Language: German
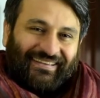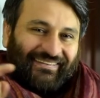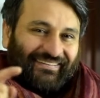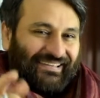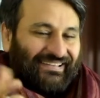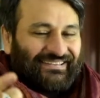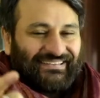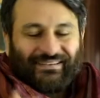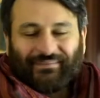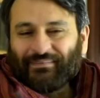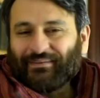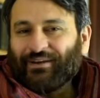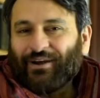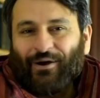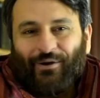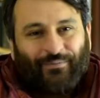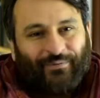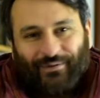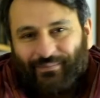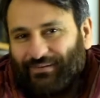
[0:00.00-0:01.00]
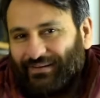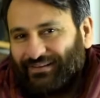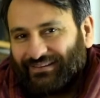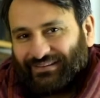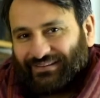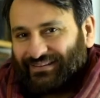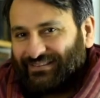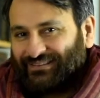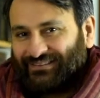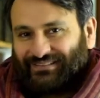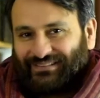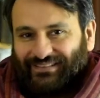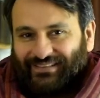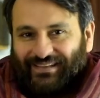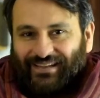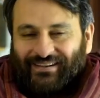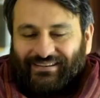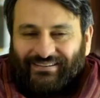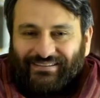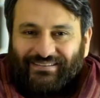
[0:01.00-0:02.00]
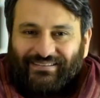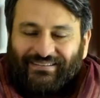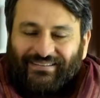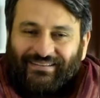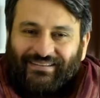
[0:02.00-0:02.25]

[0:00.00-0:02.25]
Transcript: es gibt kaum jemanden, der das nicht kennt.